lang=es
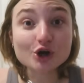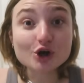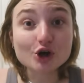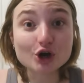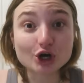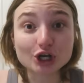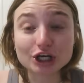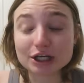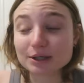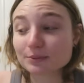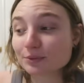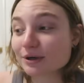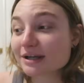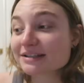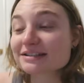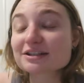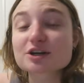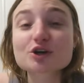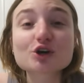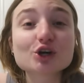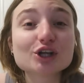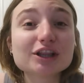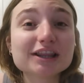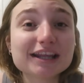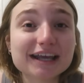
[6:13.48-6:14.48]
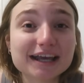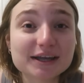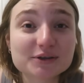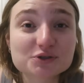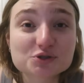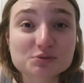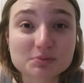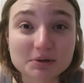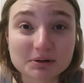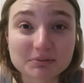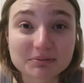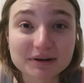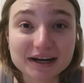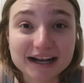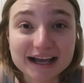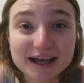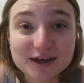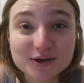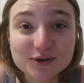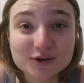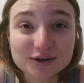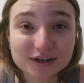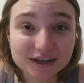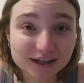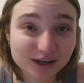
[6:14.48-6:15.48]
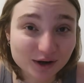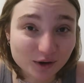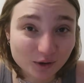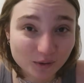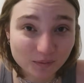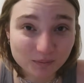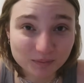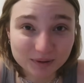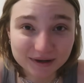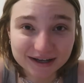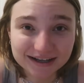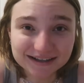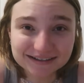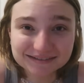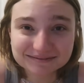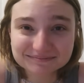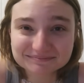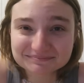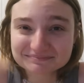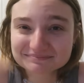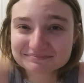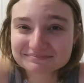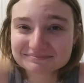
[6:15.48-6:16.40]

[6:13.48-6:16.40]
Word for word: Haul, voy a hacer haul de supermercado y ropa.